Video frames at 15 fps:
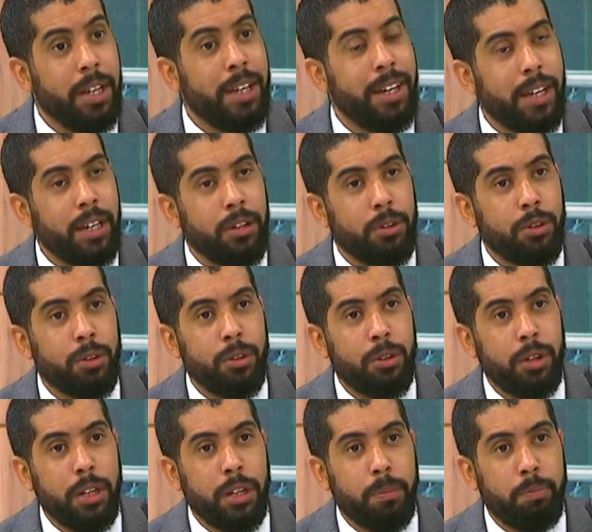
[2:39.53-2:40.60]
Esto
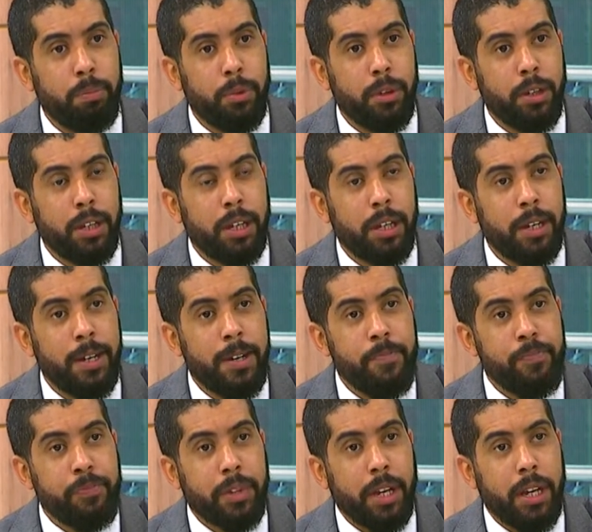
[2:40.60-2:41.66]
es porque
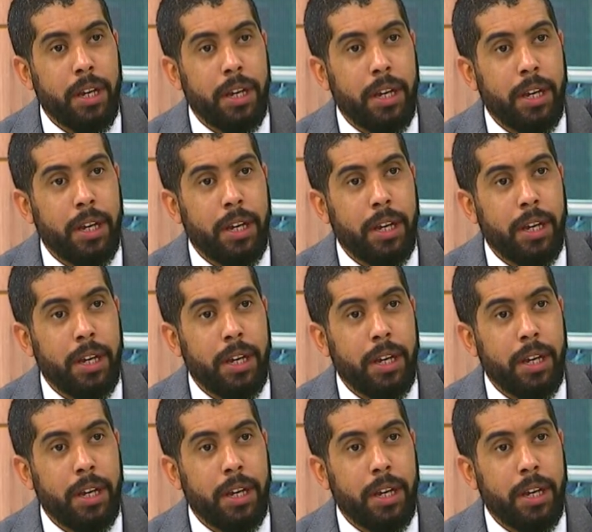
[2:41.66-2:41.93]
eh,